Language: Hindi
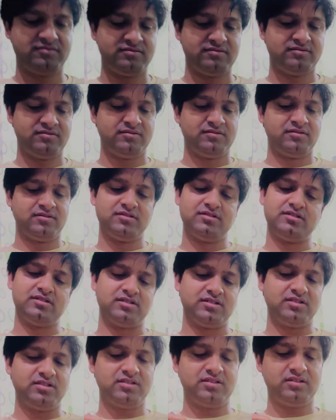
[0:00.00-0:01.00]
लगा दिया
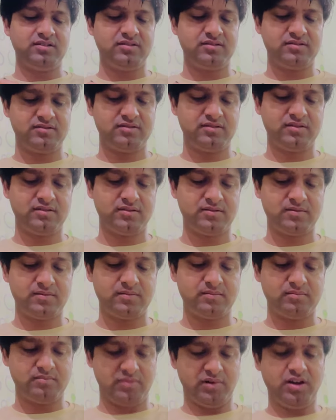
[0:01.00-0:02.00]
हाँ। ठीक
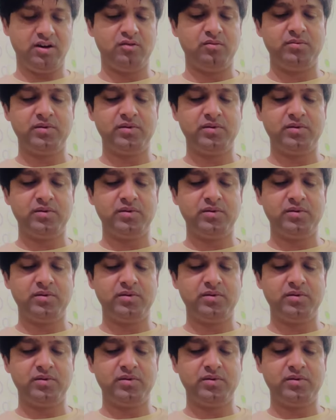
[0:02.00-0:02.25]
मैं खाऊं